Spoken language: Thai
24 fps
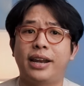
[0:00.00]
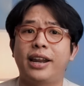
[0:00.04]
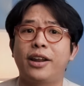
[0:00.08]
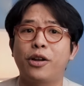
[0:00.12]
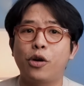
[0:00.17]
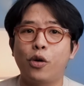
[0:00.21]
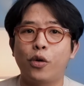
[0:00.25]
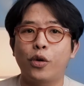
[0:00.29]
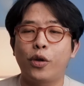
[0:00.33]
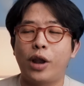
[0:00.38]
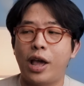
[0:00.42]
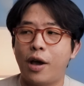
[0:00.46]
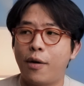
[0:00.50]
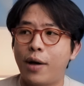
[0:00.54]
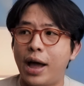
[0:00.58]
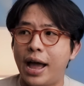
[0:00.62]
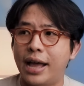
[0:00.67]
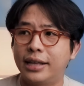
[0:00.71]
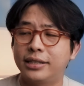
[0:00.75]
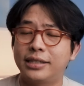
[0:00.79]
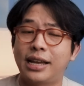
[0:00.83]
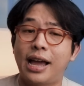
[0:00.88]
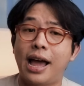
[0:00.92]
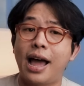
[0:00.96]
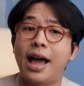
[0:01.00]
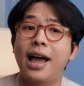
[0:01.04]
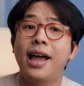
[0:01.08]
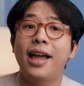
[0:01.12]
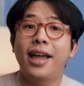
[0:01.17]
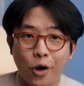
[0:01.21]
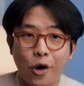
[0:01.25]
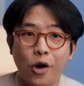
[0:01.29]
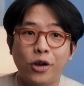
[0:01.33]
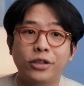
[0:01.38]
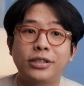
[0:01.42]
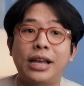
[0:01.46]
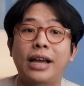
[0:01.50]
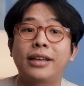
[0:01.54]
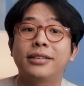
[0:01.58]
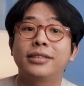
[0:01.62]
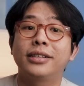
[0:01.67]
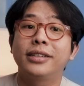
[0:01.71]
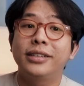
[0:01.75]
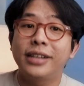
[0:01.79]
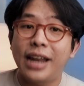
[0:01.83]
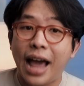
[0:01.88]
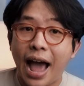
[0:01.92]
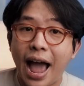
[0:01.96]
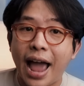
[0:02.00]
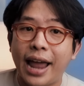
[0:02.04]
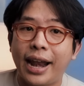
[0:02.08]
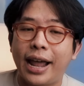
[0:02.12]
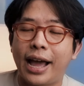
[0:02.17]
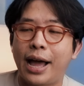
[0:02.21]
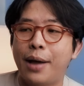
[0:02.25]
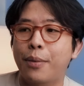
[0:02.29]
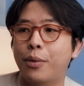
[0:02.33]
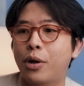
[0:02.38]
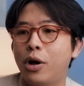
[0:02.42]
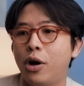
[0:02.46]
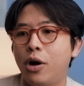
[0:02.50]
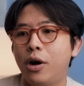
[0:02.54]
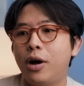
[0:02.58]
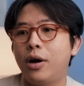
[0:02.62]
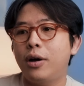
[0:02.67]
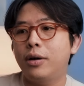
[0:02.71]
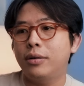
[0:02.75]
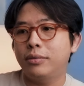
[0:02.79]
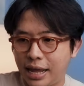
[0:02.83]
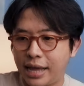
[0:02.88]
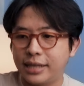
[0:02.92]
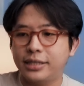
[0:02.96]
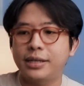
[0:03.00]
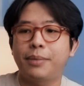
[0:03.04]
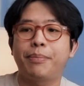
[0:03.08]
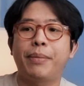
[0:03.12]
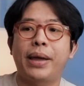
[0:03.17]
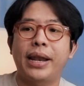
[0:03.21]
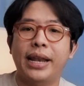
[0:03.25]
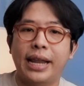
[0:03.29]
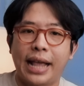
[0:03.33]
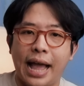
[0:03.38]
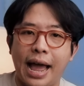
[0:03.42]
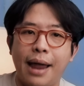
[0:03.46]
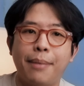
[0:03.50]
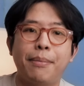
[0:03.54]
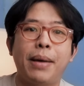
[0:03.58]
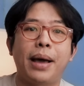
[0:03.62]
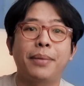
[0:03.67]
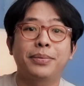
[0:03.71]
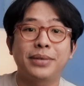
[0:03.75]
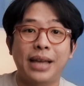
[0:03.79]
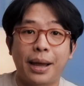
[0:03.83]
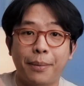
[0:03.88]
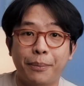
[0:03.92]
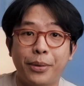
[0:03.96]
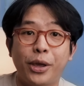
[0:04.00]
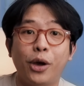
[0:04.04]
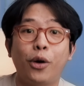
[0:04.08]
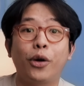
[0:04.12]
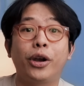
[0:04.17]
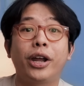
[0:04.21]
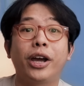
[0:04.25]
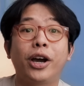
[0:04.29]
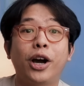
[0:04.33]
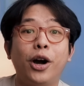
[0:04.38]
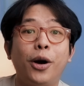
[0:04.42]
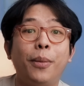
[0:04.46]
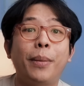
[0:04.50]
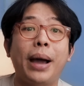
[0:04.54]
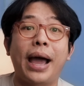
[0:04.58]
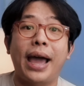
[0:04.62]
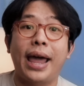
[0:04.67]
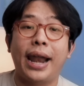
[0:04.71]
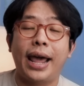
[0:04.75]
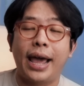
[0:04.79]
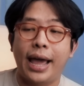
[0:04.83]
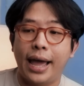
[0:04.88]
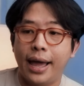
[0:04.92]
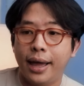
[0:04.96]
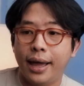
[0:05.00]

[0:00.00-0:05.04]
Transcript: เซนแอนโคอยู่แล้วอาจจะขอสั่งซื้อได้นะครับ ก็น่าจะเป็นการแบบสั่งพิออเดอร์เข้ามานะ